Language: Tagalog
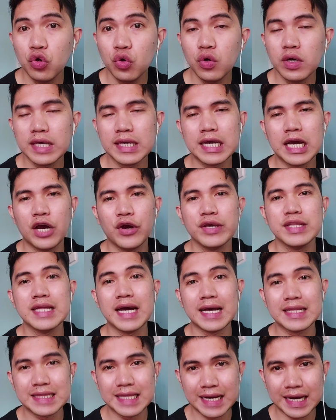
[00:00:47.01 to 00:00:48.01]
Kung ikaw ay
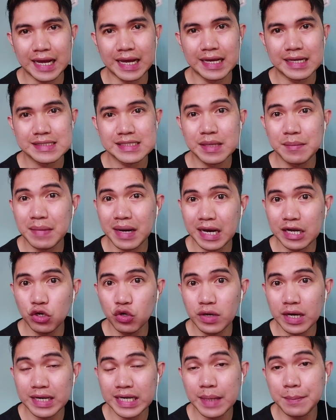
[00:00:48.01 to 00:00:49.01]
nakatira sa mga
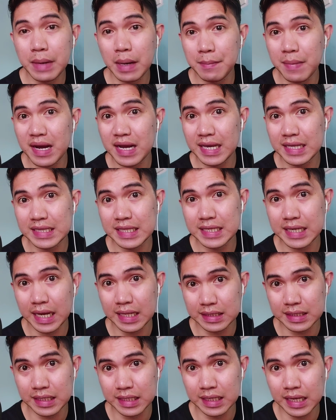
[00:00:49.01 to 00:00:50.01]
lugar na babanggitin
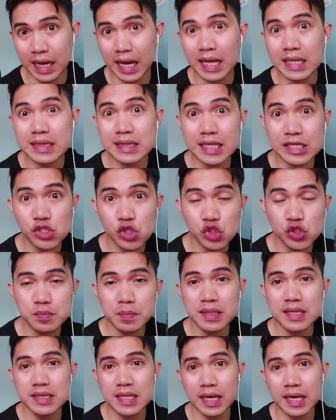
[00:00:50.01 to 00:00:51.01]
natin at
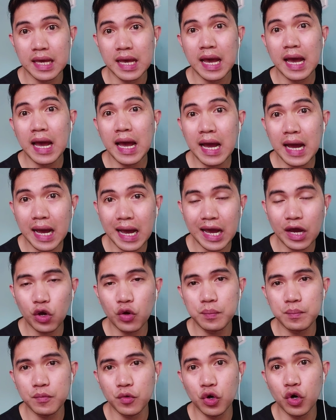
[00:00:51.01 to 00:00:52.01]
nasuspinde ang
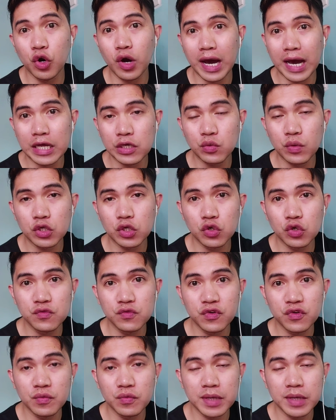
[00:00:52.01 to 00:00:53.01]
akop mo o annual
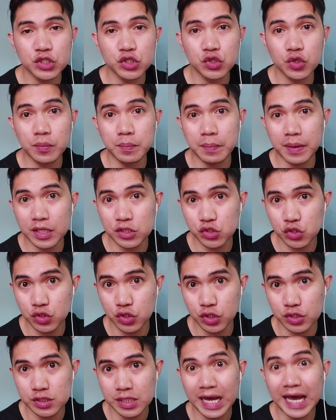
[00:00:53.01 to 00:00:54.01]
confirmation of
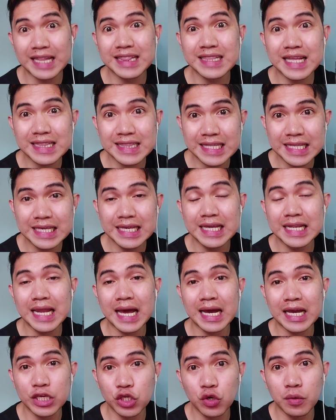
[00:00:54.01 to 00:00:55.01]
pensioners at
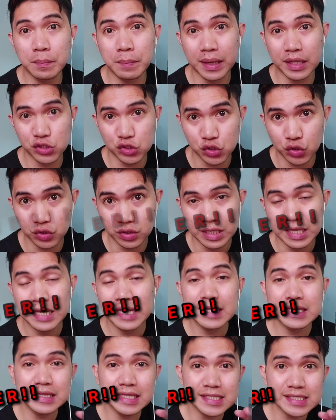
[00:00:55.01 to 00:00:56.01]
natigil ang iyong pension.
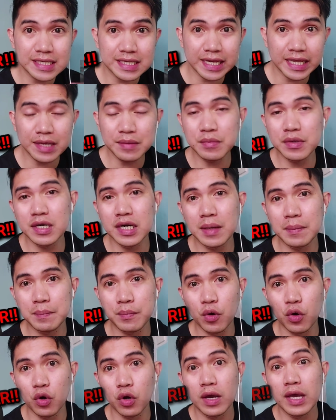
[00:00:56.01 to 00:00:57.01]
Disclaimer lang
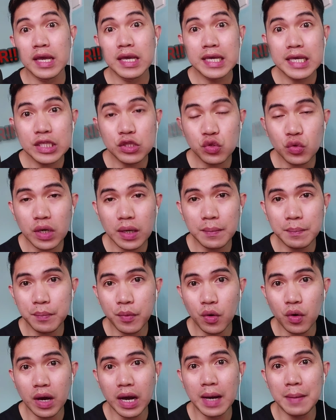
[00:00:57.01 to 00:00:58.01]
po, ito lang
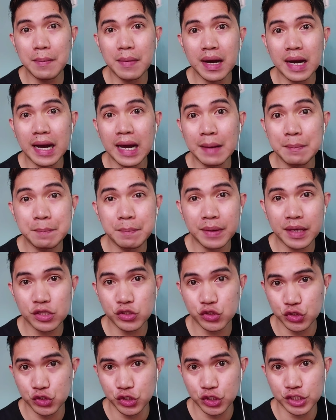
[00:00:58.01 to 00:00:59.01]
po ang mga
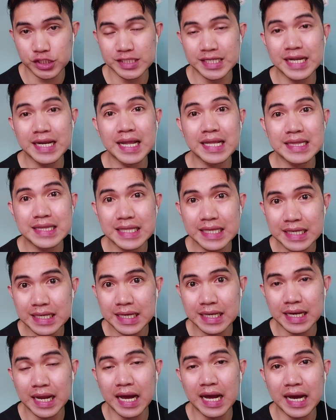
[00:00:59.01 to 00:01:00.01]
pensioners na
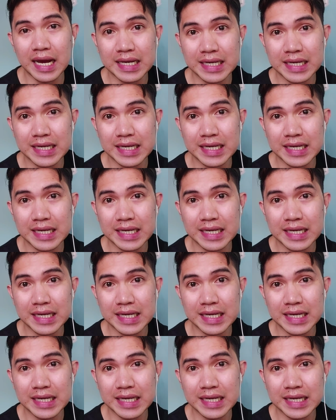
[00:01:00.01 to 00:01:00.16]
natigil ang